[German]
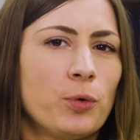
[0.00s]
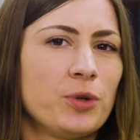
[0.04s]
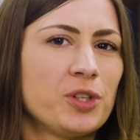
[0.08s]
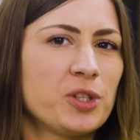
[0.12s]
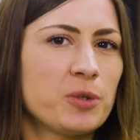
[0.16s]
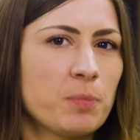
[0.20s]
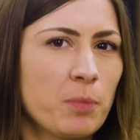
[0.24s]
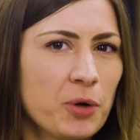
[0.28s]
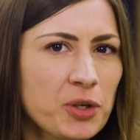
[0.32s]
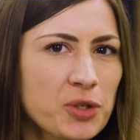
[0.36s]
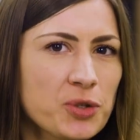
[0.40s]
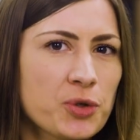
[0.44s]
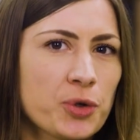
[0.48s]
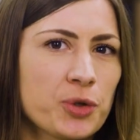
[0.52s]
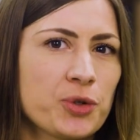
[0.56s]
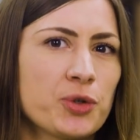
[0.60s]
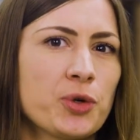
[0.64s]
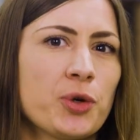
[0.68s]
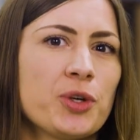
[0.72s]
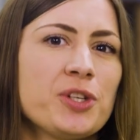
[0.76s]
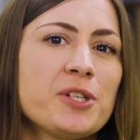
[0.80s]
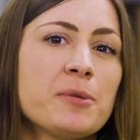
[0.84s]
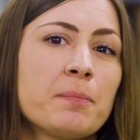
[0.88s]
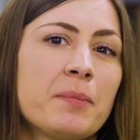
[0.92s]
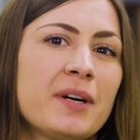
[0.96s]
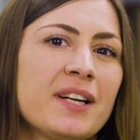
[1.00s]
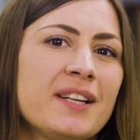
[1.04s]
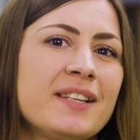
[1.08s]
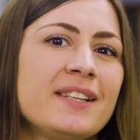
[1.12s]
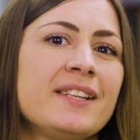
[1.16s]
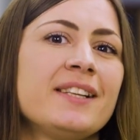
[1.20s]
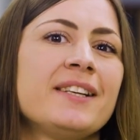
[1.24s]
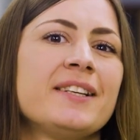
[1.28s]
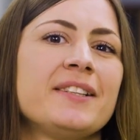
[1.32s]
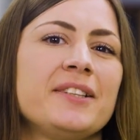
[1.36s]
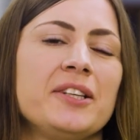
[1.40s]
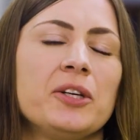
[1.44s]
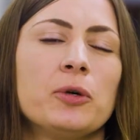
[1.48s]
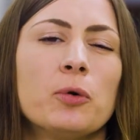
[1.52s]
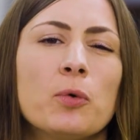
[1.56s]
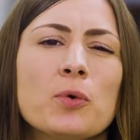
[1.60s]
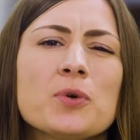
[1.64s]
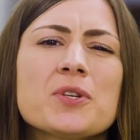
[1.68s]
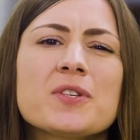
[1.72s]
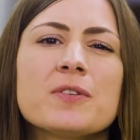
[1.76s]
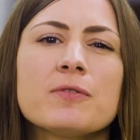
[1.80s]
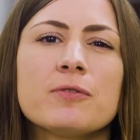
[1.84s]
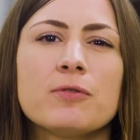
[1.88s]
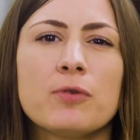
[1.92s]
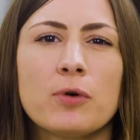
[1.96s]
und ich möchte euch heute mal den
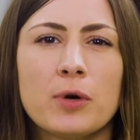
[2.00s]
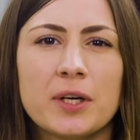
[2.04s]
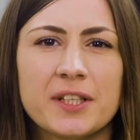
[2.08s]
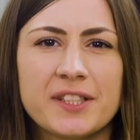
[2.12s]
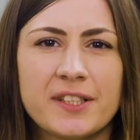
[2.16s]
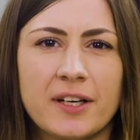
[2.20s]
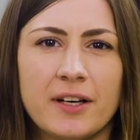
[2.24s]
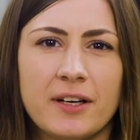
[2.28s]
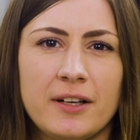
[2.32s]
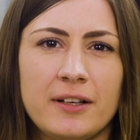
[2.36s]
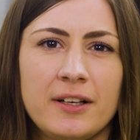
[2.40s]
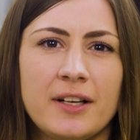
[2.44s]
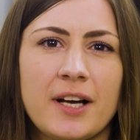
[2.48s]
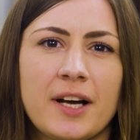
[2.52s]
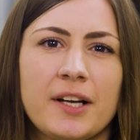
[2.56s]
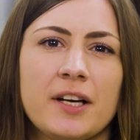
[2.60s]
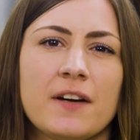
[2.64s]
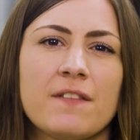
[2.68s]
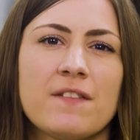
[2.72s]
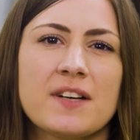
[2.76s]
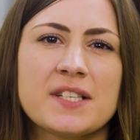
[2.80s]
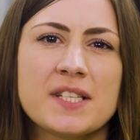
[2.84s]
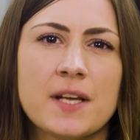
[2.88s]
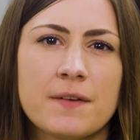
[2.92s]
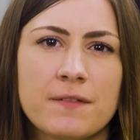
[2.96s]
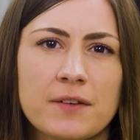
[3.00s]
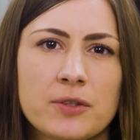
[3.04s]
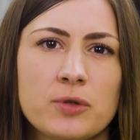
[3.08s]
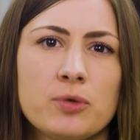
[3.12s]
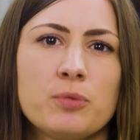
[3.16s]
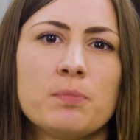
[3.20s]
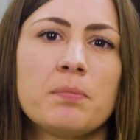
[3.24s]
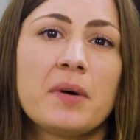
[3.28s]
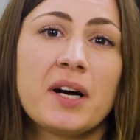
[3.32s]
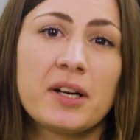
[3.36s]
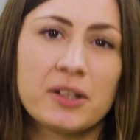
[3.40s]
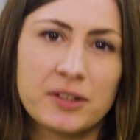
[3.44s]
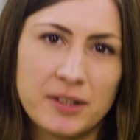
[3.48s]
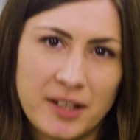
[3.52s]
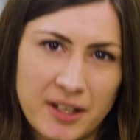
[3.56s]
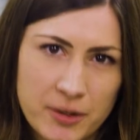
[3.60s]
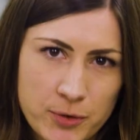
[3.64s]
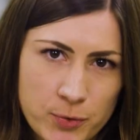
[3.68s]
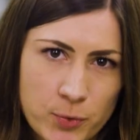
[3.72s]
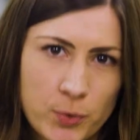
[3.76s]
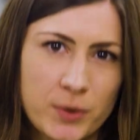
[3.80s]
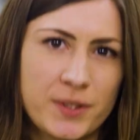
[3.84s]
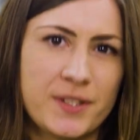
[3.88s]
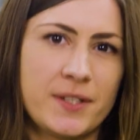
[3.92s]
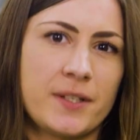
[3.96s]
großen Vorteil einer wasserverdünnbaren
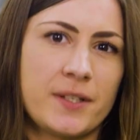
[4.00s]
Lasur